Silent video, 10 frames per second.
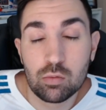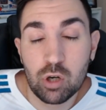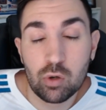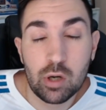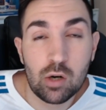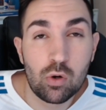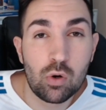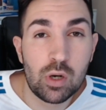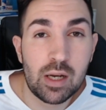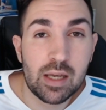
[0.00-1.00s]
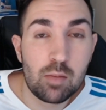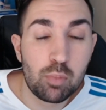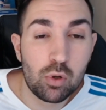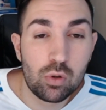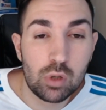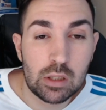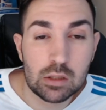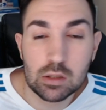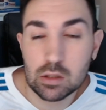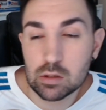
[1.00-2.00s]
Mejoró algo el equipo,
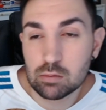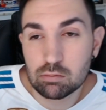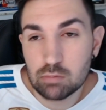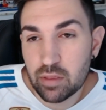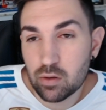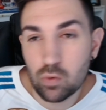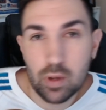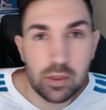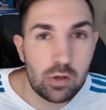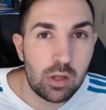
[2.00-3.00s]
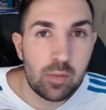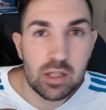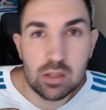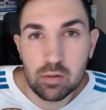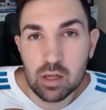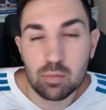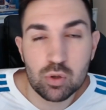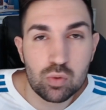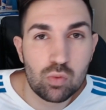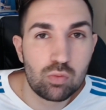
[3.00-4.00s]
en la circulación y demás. Se veía,
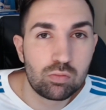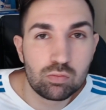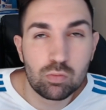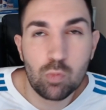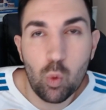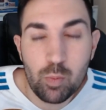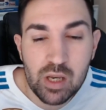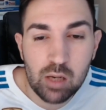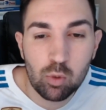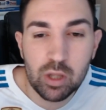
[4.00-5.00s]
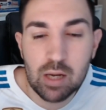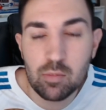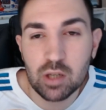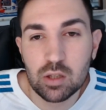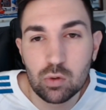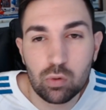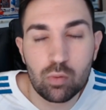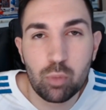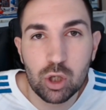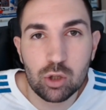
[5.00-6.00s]
pues, mm, un mínimo de cambio de actitud,
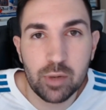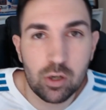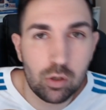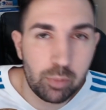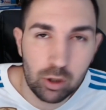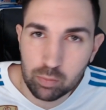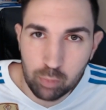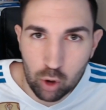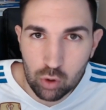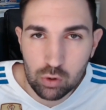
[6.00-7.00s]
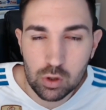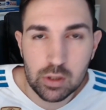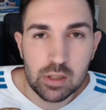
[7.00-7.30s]
un poquito mejor, pero poco.